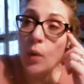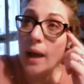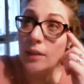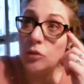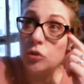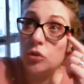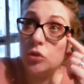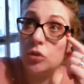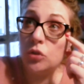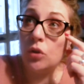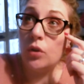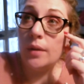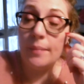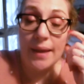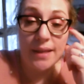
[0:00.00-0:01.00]

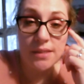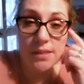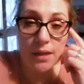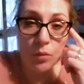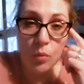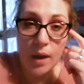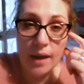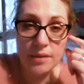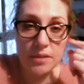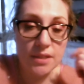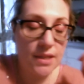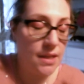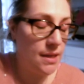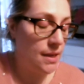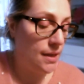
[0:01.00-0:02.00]
quattro e mezza
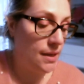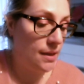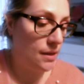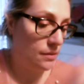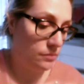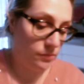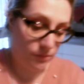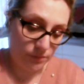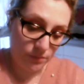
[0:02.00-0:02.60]
quasi e